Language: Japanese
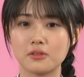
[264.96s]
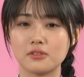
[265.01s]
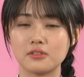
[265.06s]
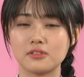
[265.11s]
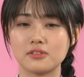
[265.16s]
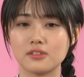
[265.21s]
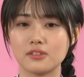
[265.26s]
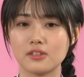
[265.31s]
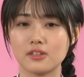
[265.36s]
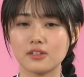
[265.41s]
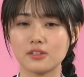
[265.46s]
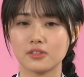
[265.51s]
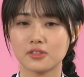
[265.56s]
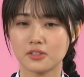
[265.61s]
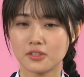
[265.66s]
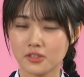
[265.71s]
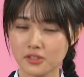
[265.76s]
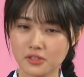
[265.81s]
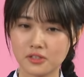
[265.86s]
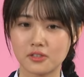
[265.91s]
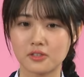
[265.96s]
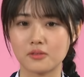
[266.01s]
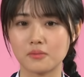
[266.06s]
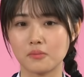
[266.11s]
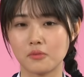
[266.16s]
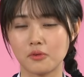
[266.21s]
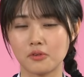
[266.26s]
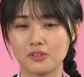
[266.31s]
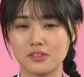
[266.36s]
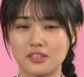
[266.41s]
く
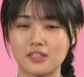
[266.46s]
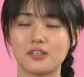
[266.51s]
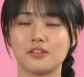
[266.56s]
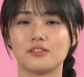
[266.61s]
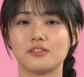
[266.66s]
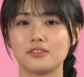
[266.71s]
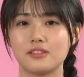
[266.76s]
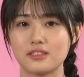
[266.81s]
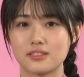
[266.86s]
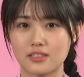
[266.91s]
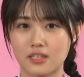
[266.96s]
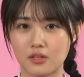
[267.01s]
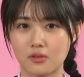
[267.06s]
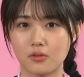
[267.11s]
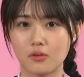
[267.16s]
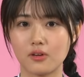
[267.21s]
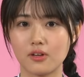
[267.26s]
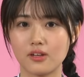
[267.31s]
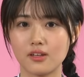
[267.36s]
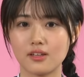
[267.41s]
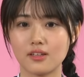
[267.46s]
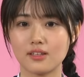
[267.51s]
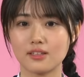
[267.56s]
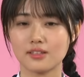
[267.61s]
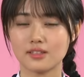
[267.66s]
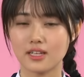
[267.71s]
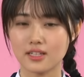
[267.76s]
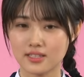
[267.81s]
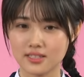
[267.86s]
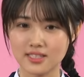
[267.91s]
キュンキュンもできるんですけど
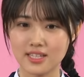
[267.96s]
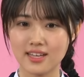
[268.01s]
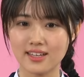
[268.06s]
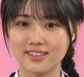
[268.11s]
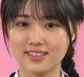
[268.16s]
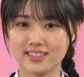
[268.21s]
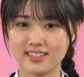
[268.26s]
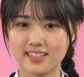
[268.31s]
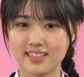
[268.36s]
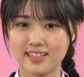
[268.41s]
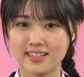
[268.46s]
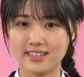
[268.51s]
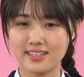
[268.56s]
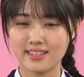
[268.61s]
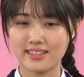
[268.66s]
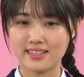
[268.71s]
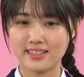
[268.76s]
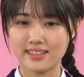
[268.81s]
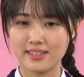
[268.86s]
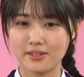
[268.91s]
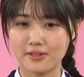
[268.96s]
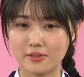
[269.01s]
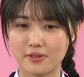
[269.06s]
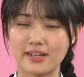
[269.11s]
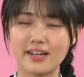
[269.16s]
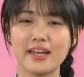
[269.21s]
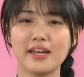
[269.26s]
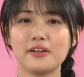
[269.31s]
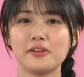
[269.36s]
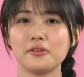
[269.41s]
たくさん
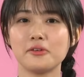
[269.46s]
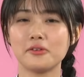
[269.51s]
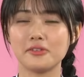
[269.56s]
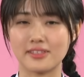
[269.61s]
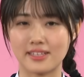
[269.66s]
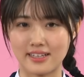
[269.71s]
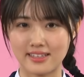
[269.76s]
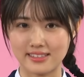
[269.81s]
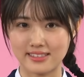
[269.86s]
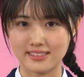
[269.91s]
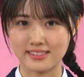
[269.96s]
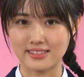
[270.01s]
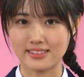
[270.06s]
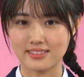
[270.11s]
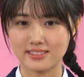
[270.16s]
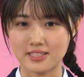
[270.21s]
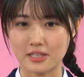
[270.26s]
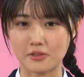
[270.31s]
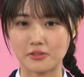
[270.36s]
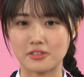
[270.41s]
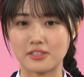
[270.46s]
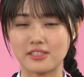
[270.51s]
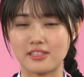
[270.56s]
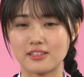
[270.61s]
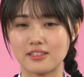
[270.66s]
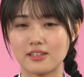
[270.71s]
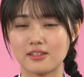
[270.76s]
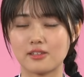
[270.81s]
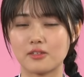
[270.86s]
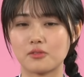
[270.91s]
笑えるような作品に
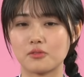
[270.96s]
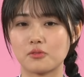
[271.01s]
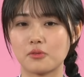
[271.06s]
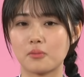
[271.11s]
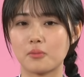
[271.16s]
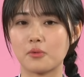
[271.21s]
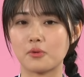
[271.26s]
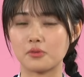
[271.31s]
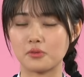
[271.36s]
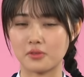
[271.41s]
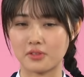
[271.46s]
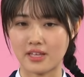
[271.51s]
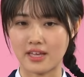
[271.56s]
なってると思うの